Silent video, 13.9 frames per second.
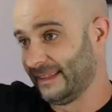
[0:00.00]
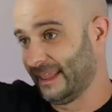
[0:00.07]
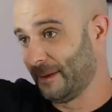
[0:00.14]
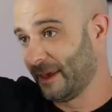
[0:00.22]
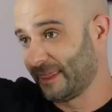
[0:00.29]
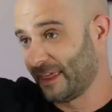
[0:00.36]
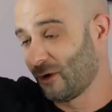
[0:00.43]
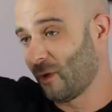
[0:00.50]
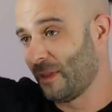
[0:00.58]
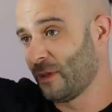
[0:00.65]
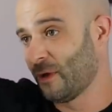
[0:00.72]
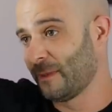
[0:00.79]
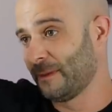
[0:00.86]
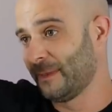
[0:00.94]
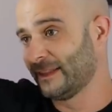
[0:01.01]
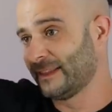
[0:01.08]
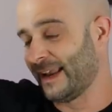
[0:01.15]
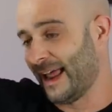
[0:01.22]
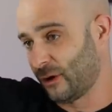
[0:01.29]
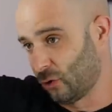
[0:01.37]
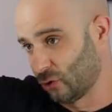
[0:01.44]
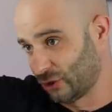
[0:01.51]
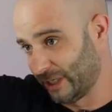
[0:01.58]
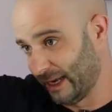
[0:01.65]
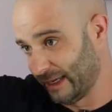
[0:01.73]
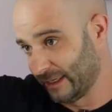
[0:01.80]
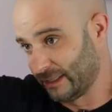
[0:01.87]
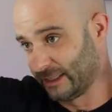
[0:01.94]
De vez en cuando me invitan a
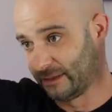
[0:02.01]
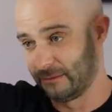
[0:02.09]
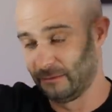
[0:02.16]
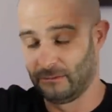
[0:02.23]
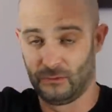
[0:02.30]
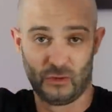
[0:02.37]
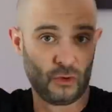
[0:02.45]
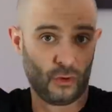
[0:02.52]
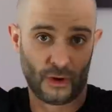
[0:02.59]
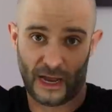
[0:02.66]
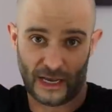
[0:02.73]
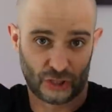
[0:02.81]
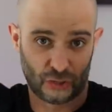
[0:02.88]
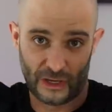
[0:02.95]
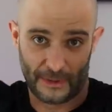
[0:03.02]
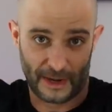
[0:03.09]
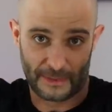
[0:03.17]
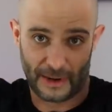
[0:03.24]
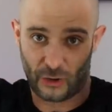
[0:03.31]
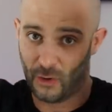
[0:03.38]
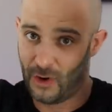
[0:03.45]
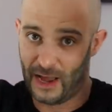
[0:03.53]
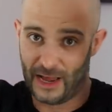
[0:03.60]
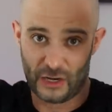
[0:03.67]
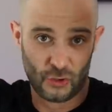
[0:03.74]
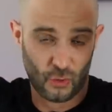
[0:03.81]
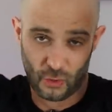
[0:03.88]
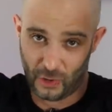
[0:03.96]
cosas. Nunca es una barbacoa,
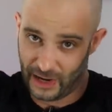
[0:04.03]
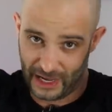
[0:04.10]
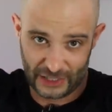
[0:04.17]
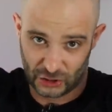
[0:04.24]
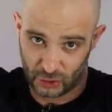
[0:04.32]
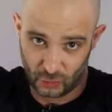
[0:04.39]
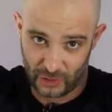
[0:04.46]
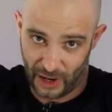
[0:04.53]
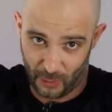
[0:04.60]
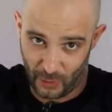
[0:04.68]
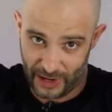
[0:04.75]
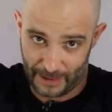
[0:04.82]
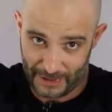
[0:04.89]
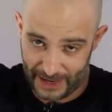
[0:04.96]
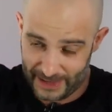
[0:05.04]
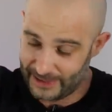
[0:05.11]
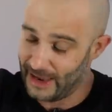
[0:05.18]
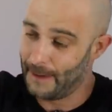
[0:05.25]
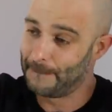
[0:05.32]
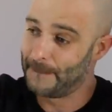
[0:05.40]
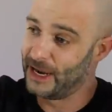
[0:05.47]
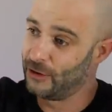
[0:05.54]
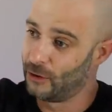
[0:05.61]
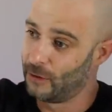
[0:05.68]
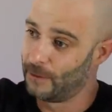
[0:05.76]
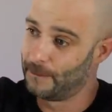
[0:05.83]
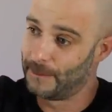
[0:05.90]
nunca es una buena paella, pero,